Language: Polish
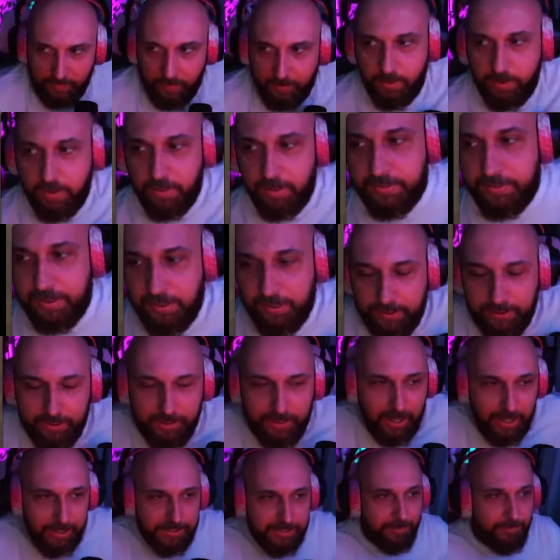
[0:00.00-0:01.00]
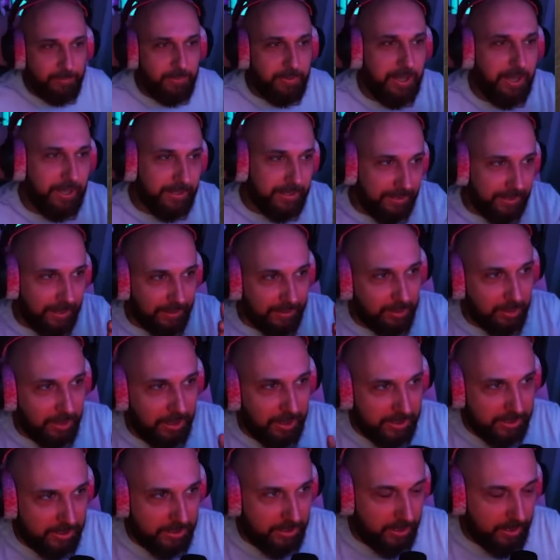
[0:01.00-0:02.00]
No ale ty, ja sobie jadę na
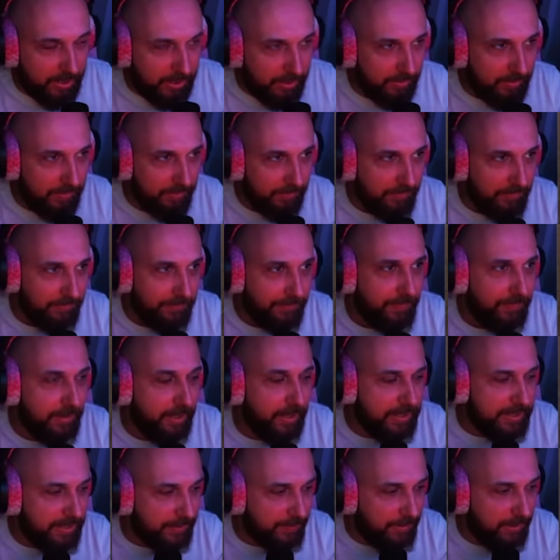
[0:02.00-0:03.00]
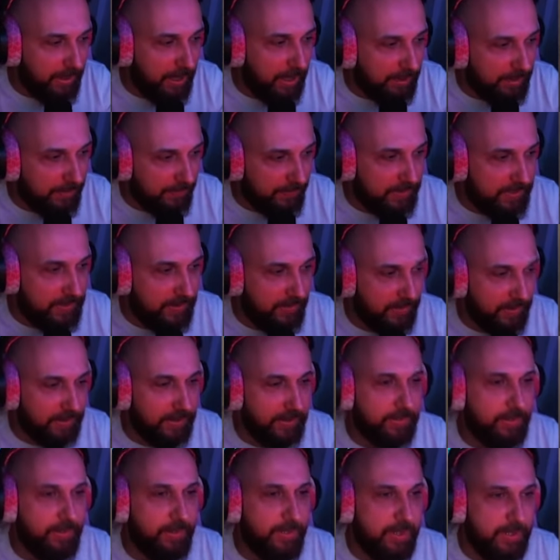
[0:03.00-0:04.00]
dojeździe. Ja sobie jadę, widzowie, na
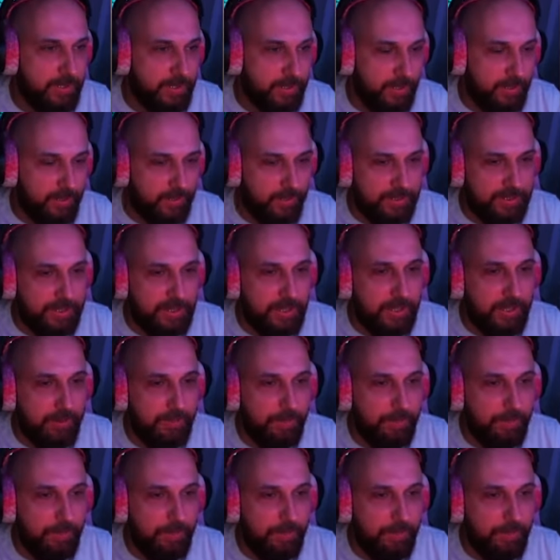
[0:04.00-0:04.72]
dojeździe i dostaję